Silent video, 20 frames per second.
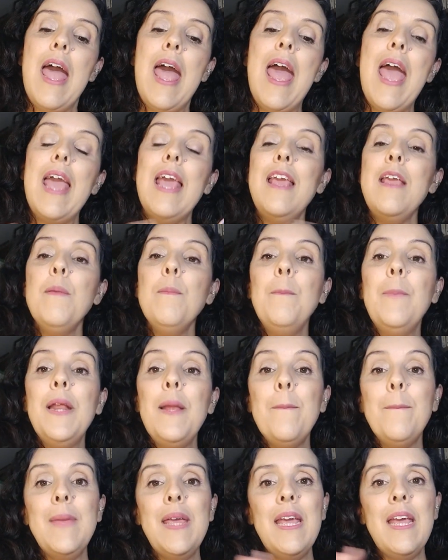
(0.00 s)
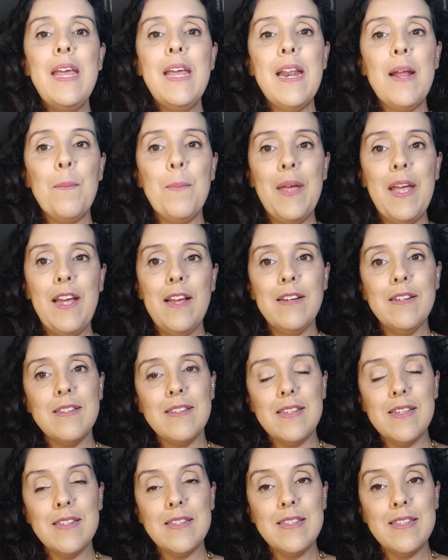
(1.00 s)
é imprimir a
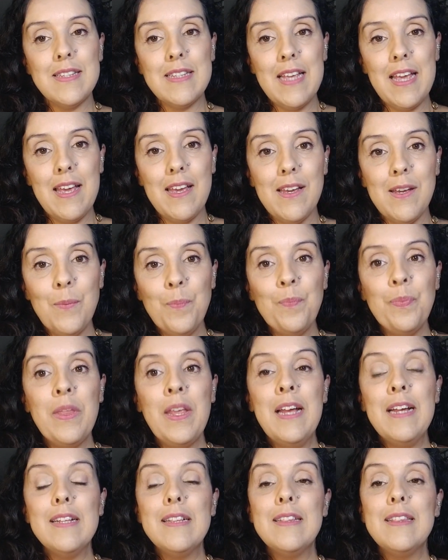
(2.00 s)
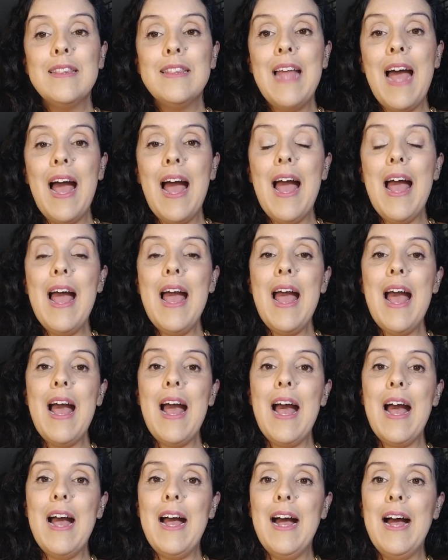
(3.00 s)
BNCC da,
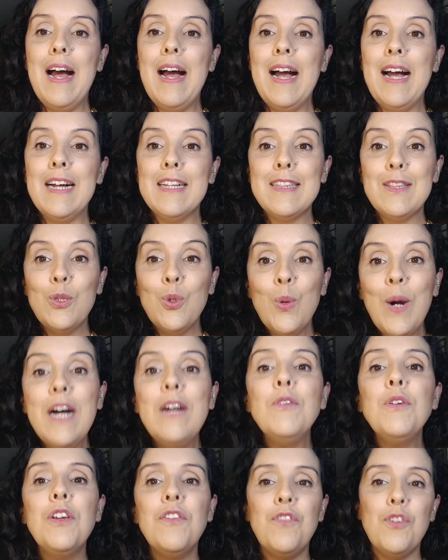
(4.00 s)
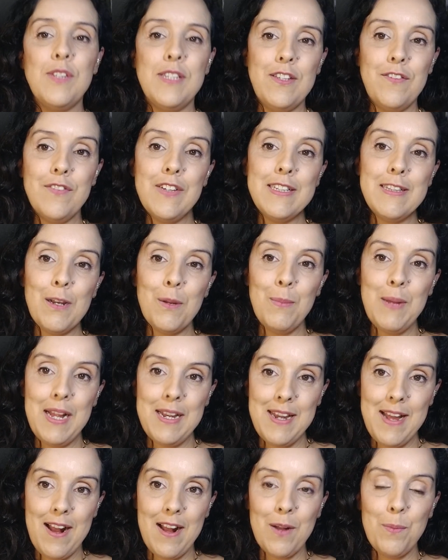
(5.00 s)
uh, do ano que você vai
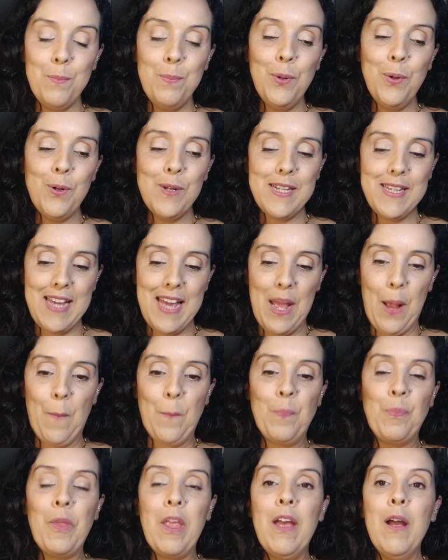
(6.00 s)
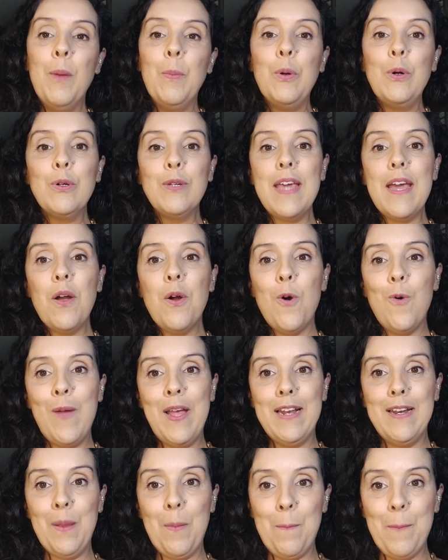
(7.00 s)
trabalhar. Por quê? Porque com
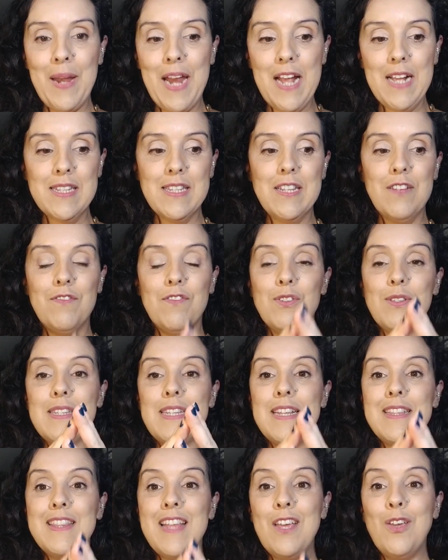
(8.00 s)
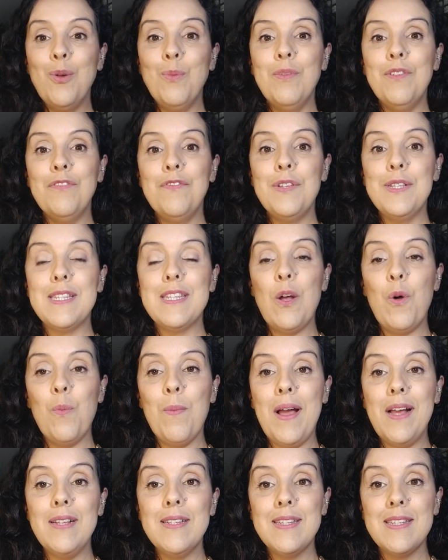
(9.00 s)
ela impressa você tem uma visão
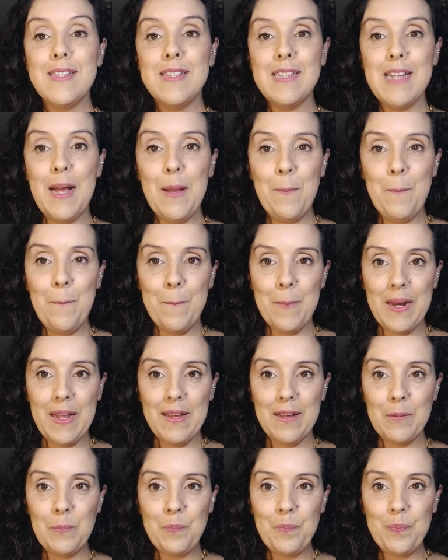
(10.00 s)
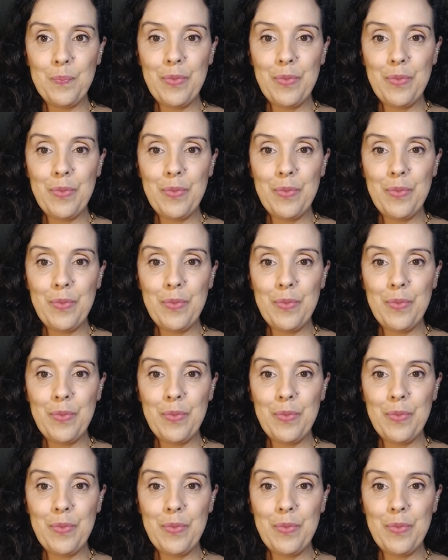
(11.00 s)
mais ampla